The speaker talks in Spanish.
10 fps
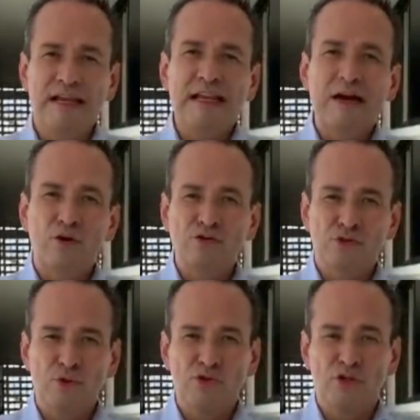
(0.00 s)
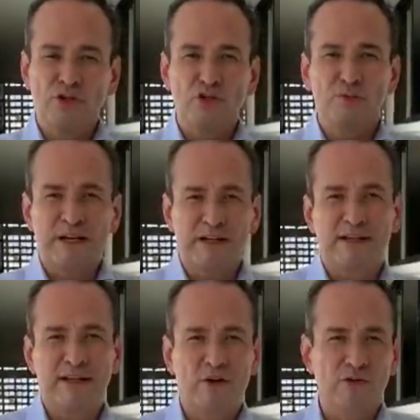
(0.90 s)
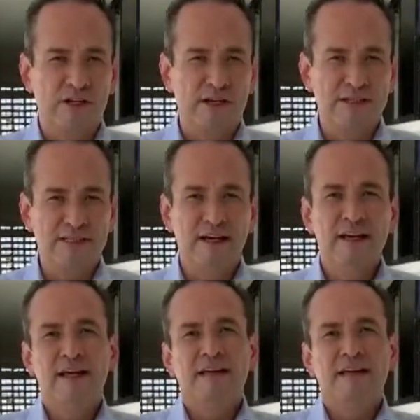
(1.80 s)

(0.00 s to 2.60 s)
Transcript: la construcción de los planes de contingencia.